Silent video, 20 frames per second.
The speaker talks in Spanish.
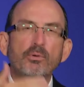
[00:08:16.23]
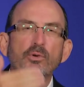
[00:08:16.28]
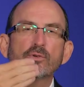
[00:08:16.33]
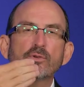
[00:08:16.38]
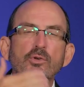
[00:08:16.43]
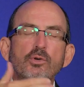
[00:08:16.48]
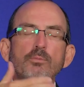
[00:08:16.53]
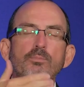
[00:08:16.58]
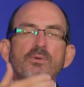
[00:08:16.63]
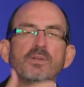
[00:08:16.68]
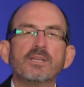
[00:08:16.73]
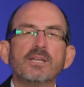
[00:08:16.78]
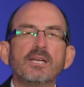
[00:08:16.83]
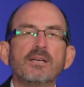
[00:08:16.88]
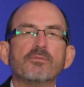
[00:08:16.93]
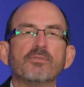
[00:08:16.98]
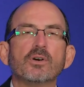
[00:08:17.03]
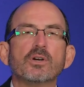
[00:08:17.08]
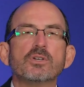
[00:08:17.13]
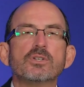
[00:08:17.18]

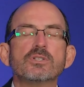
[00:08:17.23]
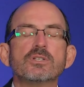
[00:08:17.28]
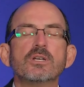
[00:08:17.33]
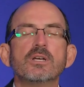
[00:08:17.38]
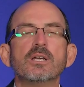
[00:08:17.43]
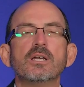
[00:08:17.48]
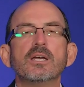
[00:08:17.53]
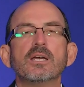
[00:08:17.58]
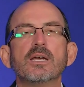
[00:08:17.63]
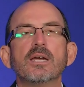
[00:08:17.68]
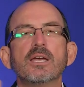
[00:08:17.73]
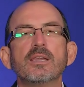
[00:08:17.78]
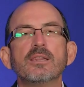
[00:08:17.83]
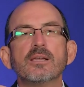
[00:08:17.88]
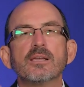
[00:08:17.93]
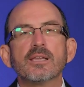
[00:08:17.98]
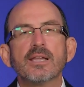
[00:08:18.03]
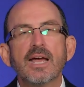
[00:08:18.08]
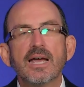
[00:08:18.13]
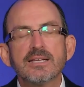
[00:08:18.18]
creyentes en los
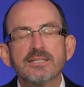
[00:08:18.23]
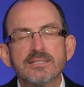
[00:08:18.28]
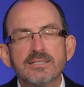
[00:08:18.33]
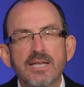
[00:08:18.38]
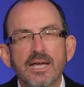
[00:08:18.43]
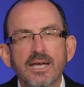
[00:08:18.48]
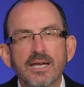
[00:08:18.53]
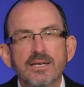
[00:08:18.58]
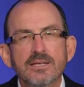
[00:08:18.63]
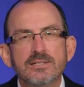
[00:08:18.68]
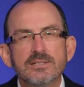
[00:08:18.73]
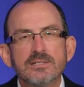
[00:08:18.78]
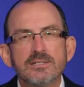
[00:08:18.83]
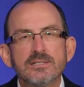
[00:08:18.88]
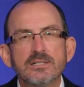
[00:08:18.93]
últimos días,